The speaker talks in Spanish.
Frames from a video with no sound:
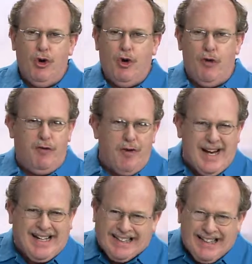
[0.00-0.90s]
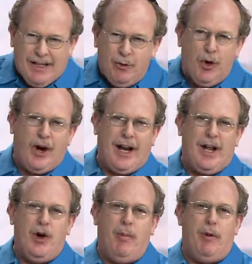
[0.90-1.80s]
conflictivo,
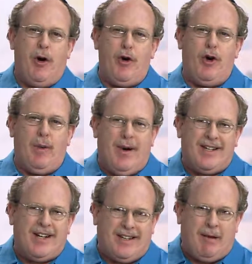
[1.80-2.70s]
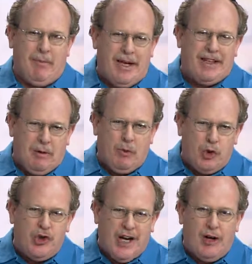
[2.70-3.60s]
creo, pero creo que va a ser también de
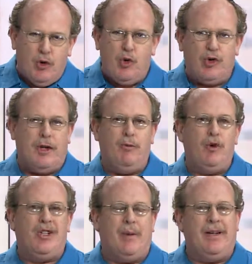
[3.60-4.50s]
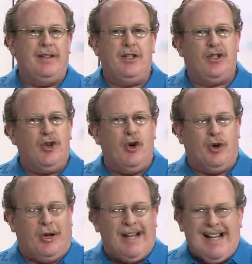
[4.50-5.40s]
mucha luz, de mucha
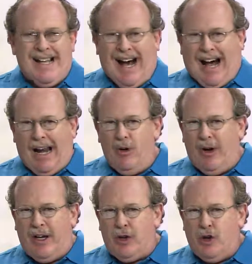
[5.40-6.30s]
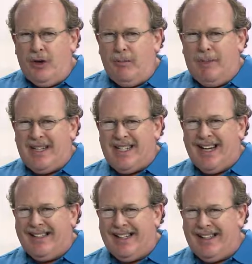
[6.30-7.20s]
bendición. Algo que yo empecé a
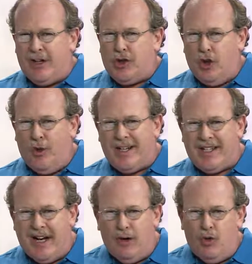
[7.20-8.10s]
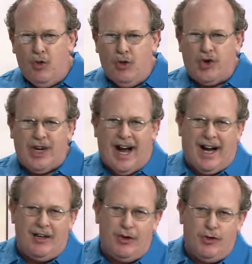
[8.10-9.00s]
entender solo hace algunos
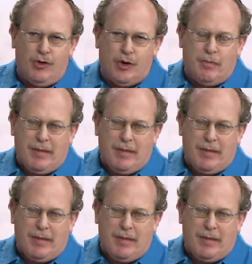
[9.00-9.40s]
años.